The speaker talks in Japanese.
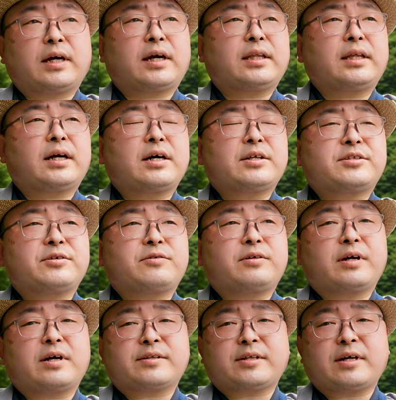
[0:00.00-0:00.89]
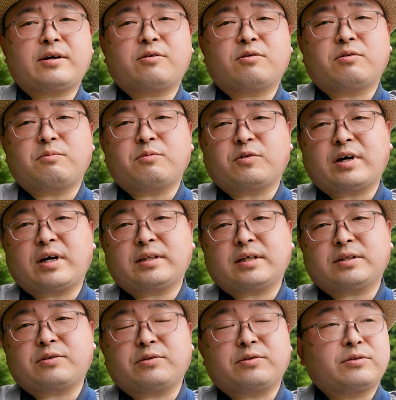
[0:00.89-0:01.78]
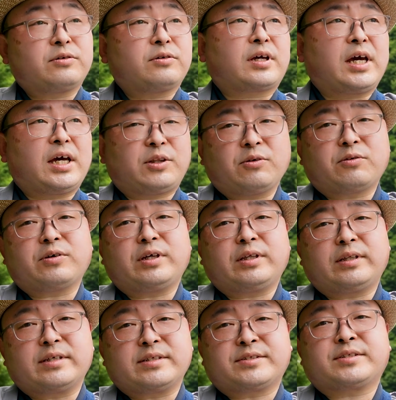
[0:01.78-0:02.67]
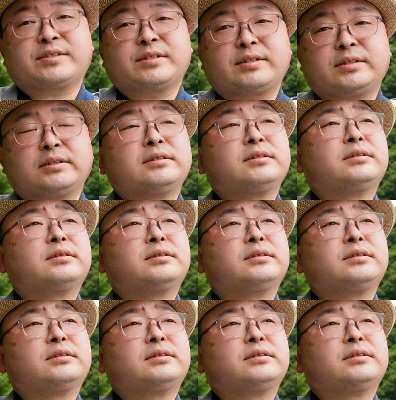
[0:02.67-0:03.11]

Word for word: 武田勝頼が最後を迎えたという慶徳院です